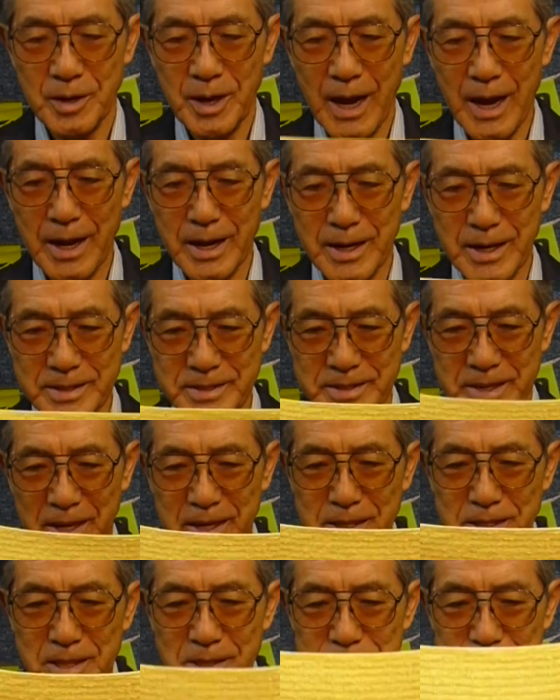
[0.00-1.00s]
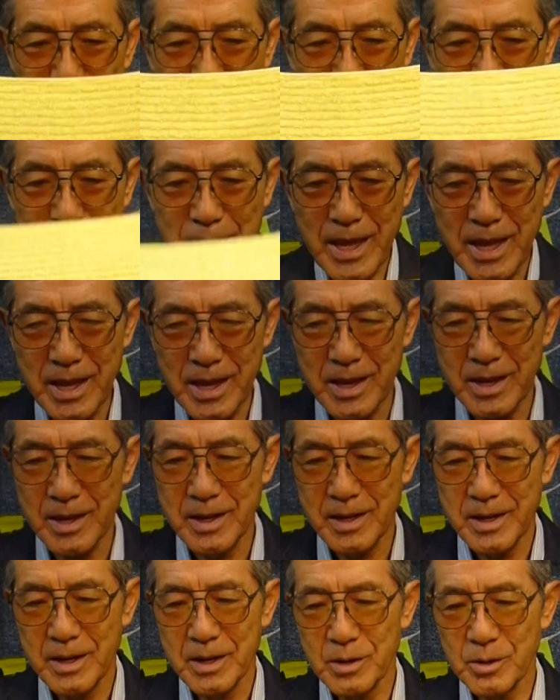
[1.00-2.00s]
ハンカチがいいですね。
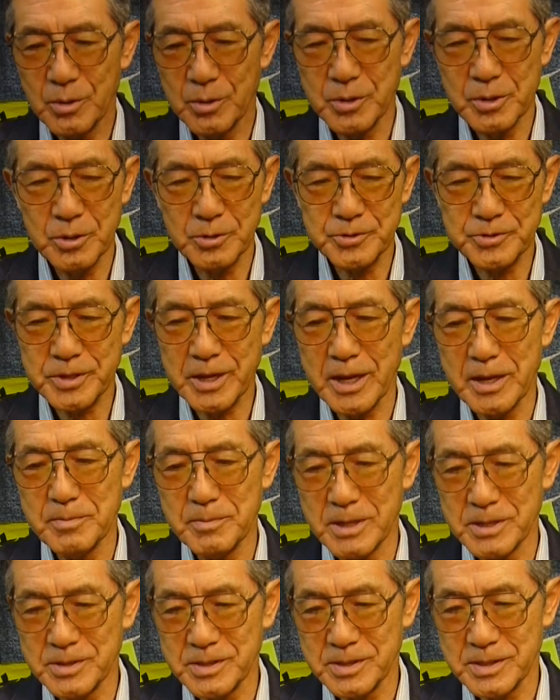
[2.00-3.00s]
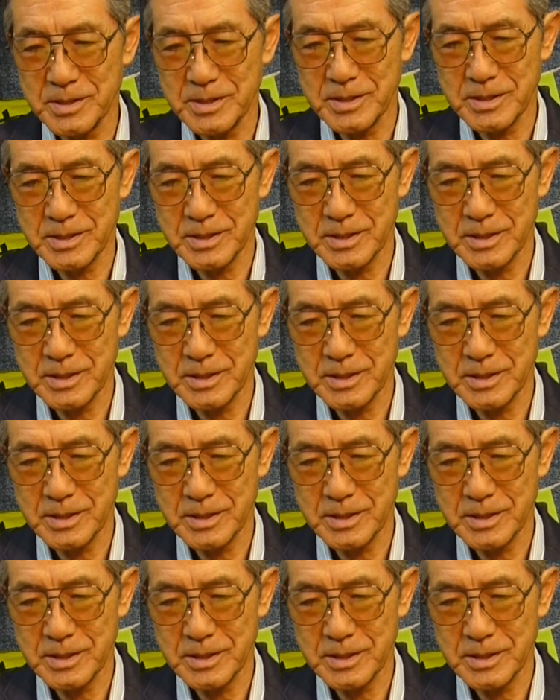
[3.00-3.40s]
これを使います。